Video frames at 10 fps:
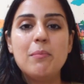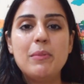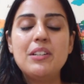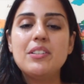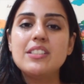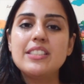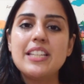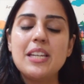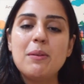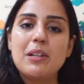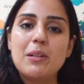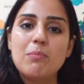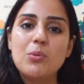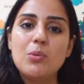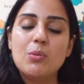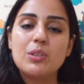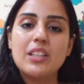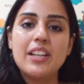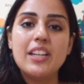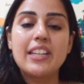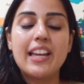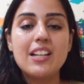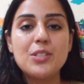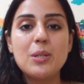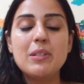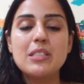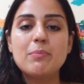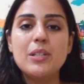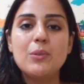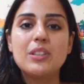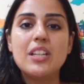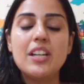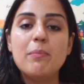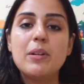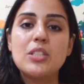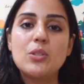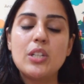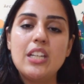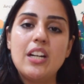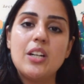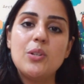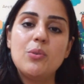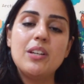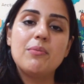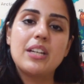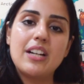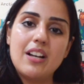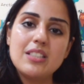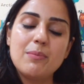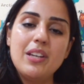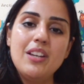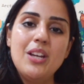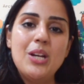मिनरल से ये भरपूर होता है कैल्शियम इसमें होता है बच्चों की हड्डियों के विकास में